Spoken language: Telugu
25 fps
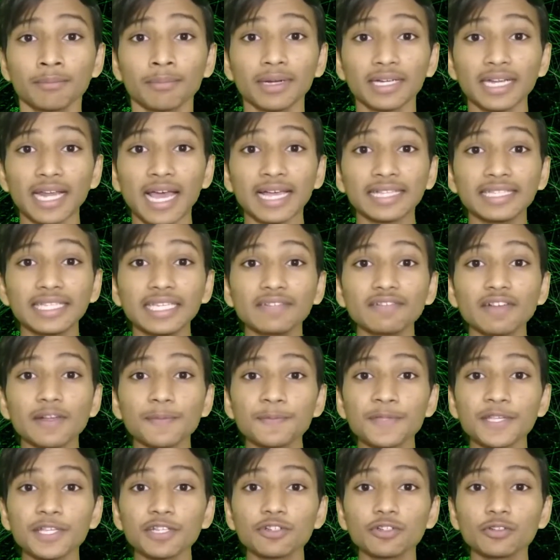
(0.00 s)
బట్ అదే
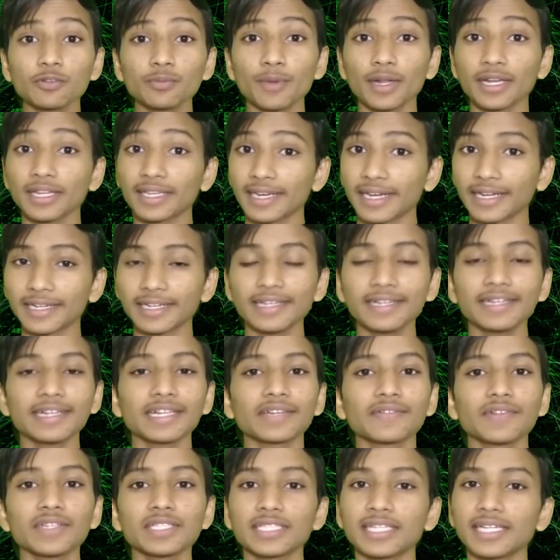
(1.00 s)
వెబ్సైట్ నుండి మనకి రిటర్న్
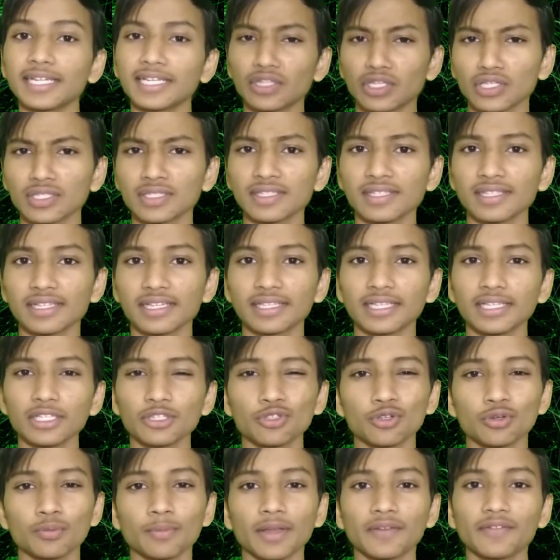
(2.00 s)
రిక్వెస్ట్ అనేది వస్తుంది కదా
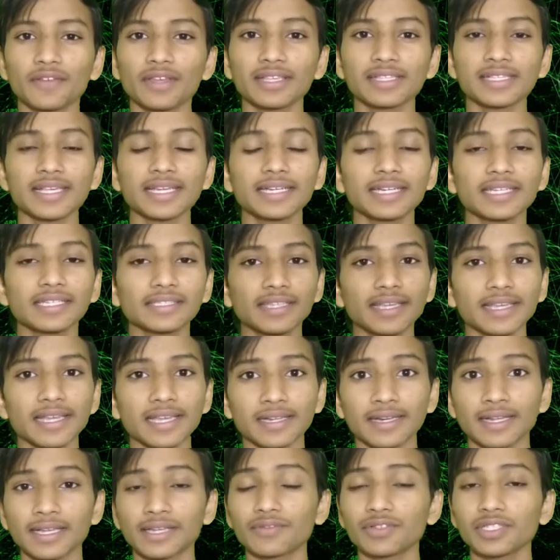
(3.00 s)
సో మనం ఏ సైట్ అయితే
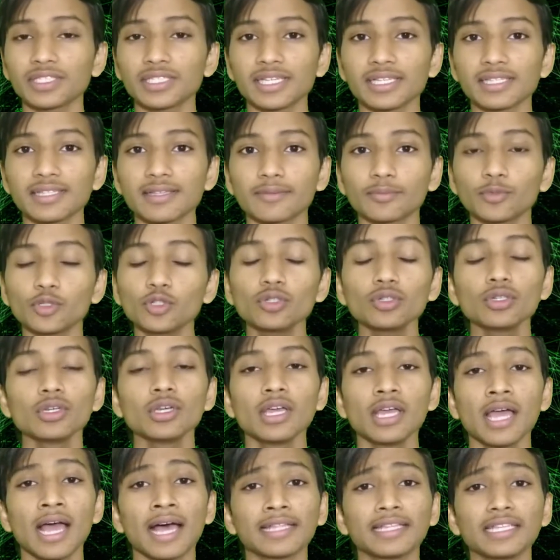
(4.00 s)
రిక్వెస్ట్ చేసామో
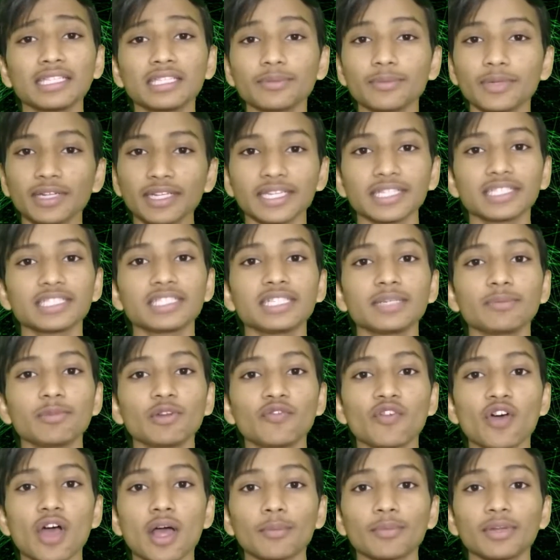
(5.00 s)
అదైతే మనకి
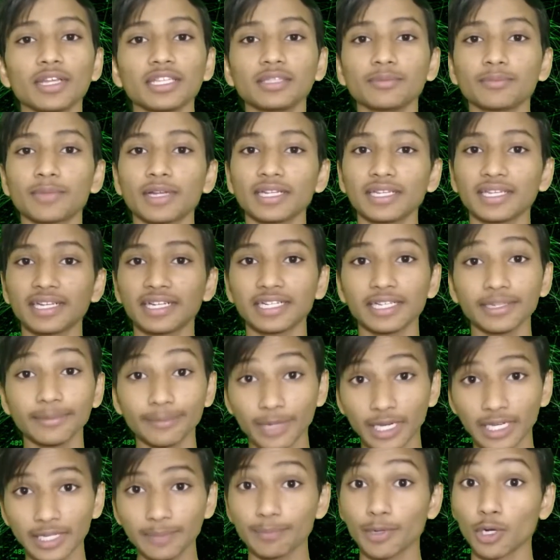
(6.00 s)
హెచ్టిఎంఎల్ ఫామ్ లో అయితే మనకి
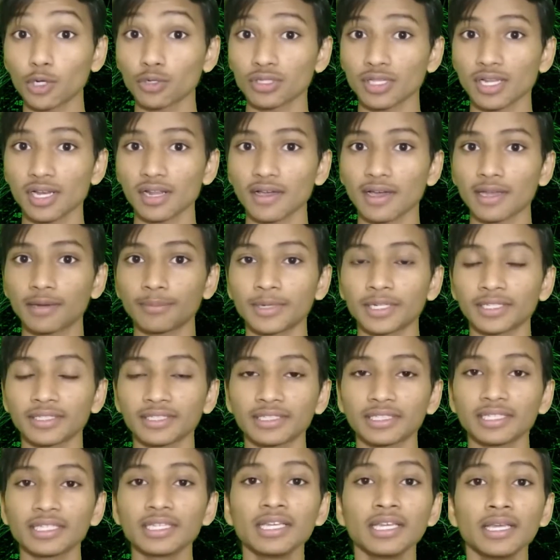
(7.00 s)
రిటర్న్ మళ్ళీ బ్రౌజర్ లో
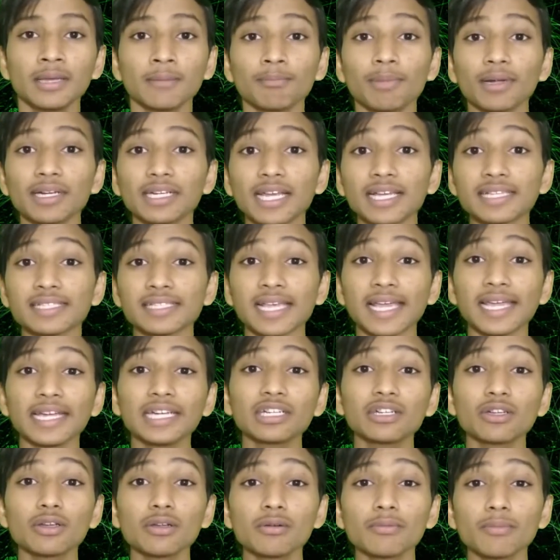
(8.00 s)
కనబడుతుంది బట్ ఆ
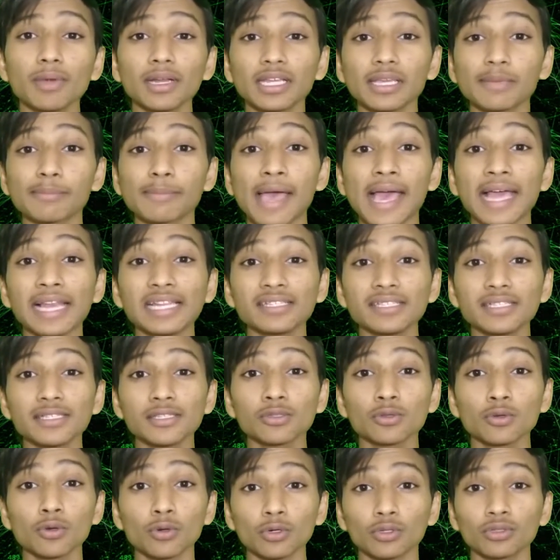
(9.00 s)
సైట్ లో మనకి మ్యాల్
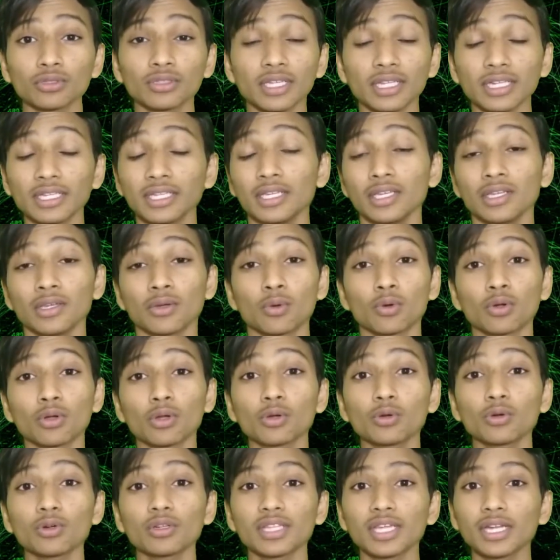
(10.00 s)
చేసుకోవడం ఉందని
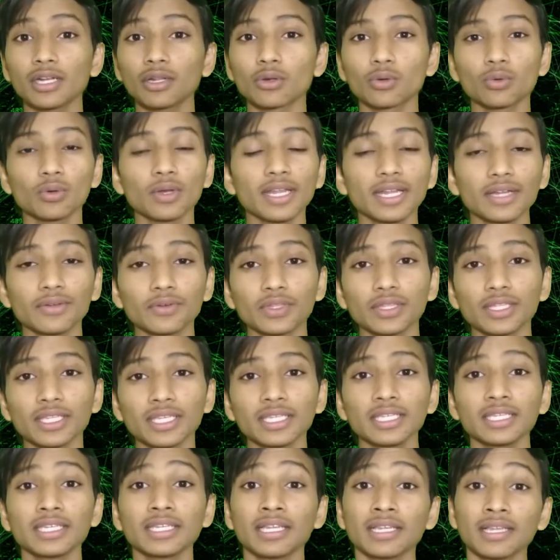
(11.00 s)
ఉండకూడదని రూల్
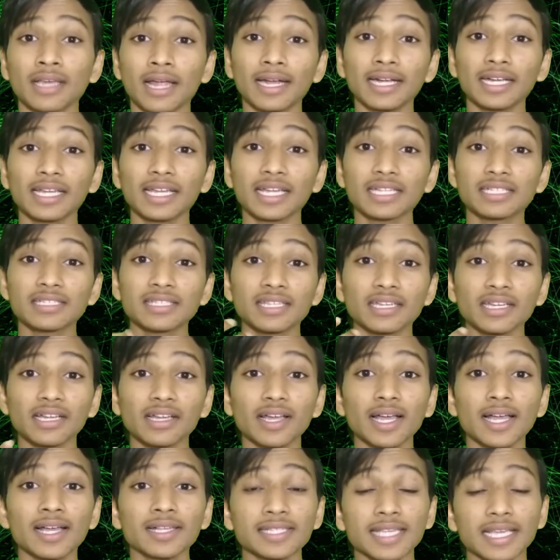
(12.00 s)
ఏముంది అంటే
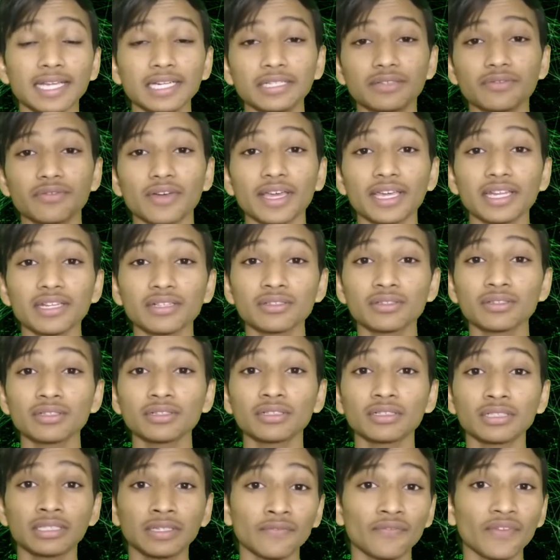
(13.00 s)
ఖచ్చితంగా ఆ సైట్ వైరస్ తో
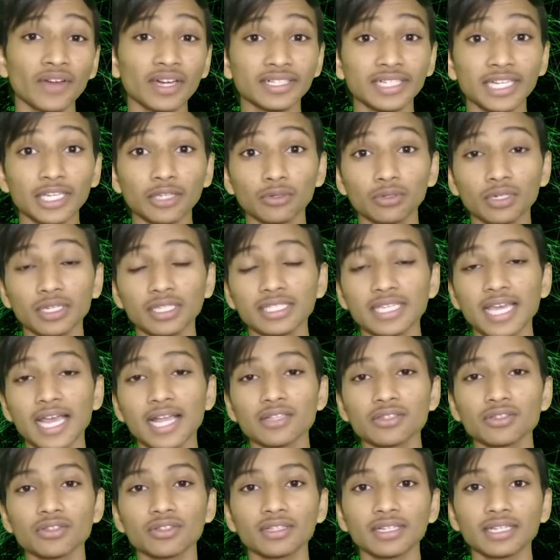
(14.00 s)
ఇన్ఫెక్ట్ అయి ఉండే
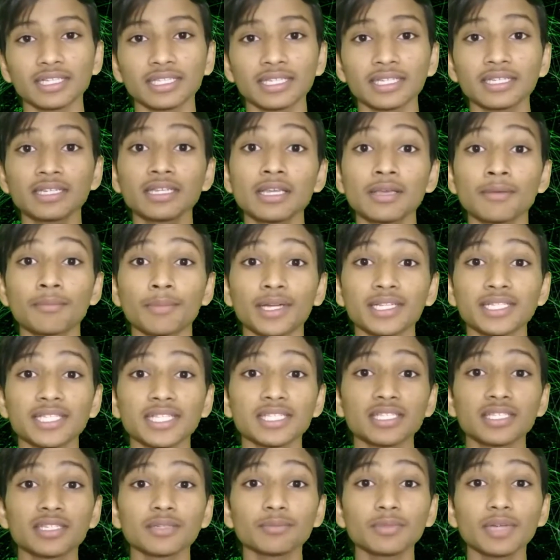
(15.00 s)
ఛాన్స్ ఉంది కదా మన
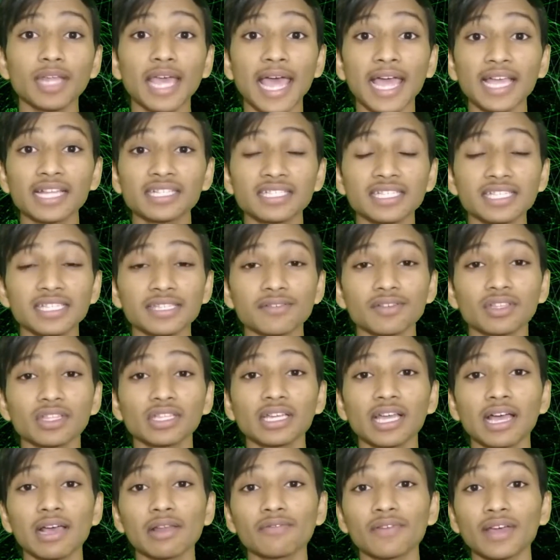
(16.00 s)
సిస్టమ్ ని హ్యాక్ చేసే
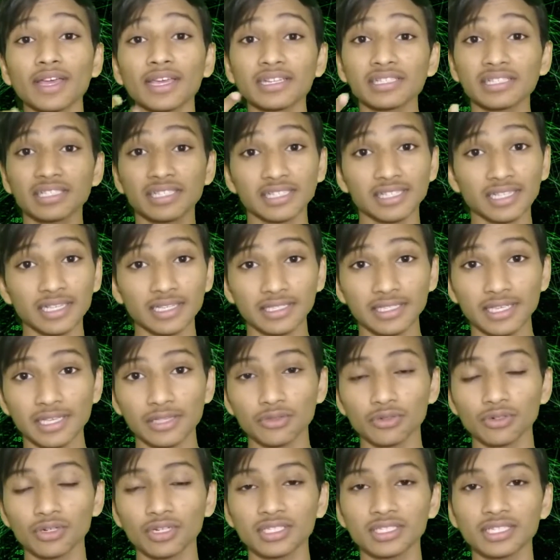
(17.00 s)
విధంగా వైరస్ డిజైన్
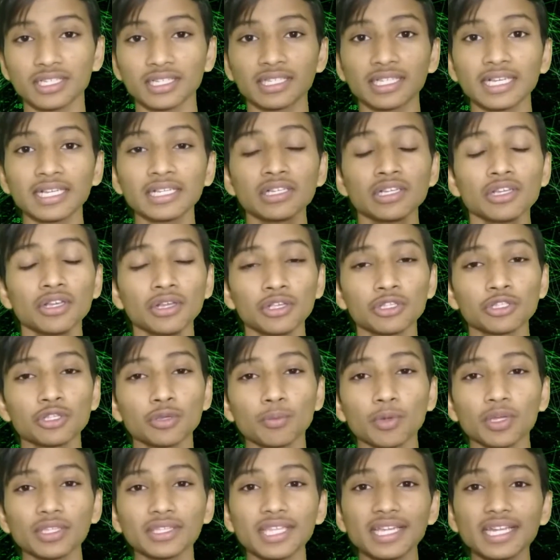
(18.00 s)
చేసి ఉండొచ్చు కదా సో
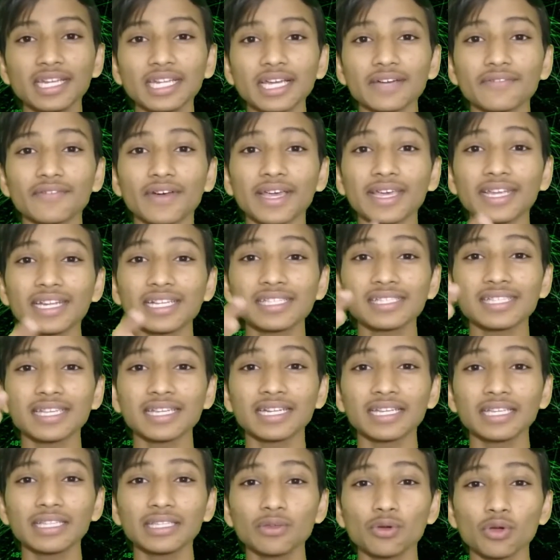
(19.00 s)
మొత్తానికి ఆ వైరస్
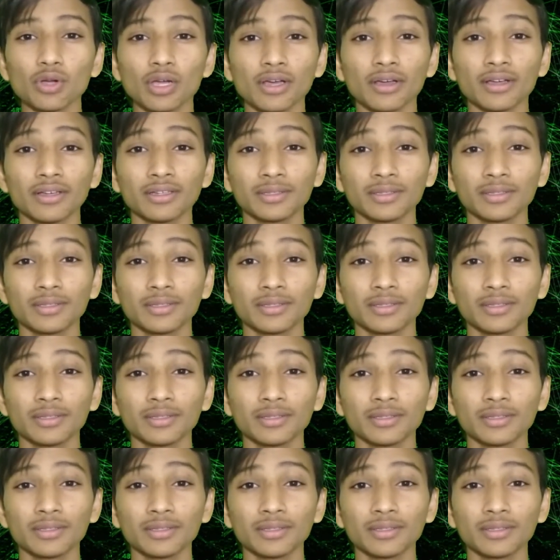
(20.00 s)
అనేది ఒక